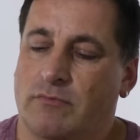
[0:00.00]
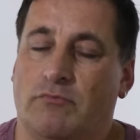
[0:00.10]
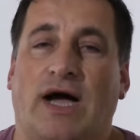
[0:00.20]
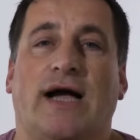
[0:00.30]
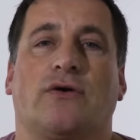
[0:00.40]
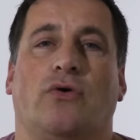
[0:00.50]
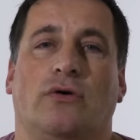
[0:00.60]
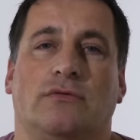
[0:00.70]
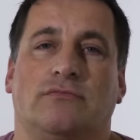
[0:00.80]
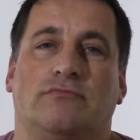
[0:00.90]

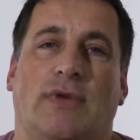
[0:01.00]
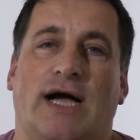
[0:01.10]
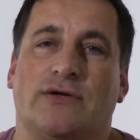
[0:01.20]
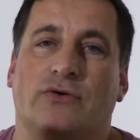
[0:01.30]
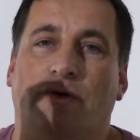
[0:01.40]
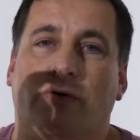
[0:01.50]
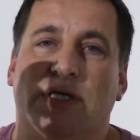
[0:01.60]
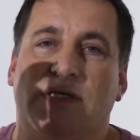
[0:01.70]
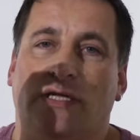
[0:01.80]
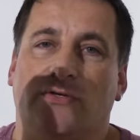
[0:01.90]
Makro. Makro
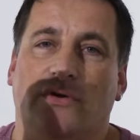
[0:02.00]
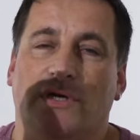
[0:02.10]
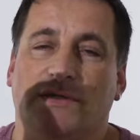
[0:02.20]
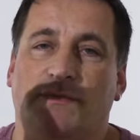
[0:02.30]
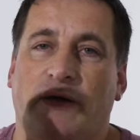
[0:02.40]
ist natürlich